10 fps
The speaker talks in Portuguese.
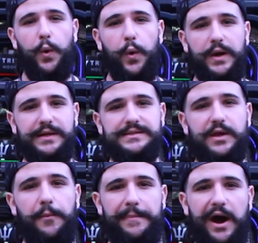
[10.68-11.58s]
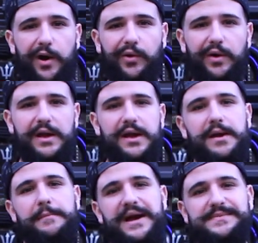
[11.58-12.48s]
Ruca, em São Paulo,
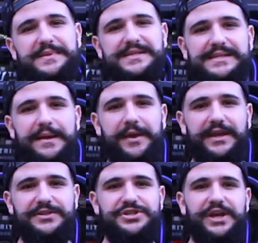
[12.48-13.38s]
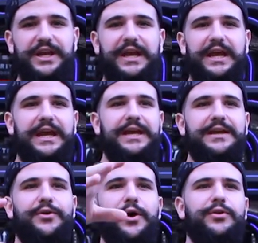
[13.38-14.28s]
mais precisamente
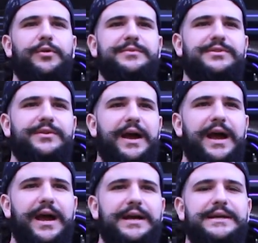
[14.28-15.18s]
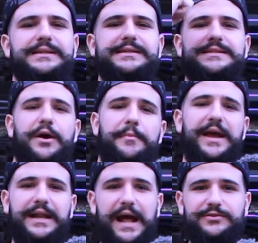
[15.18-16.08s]
em. Qual é o nome desse lugar? São
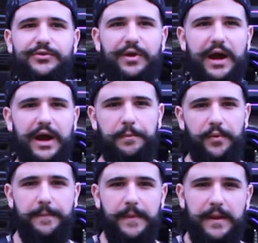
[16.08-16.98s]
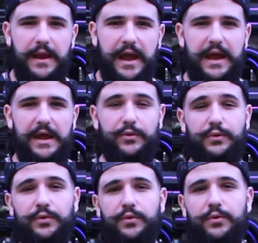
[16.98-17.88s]
Bernardo do Campo, é,
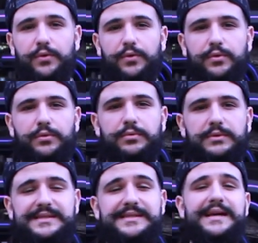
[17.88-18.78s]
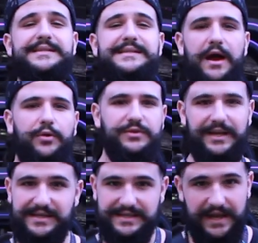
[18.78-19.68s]
no Estância Alto
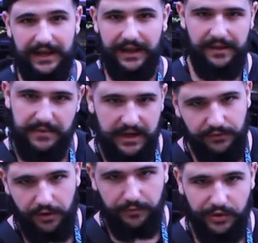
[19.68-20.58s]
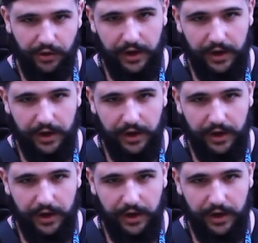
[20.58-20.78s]
da Serra, lembrei o nome do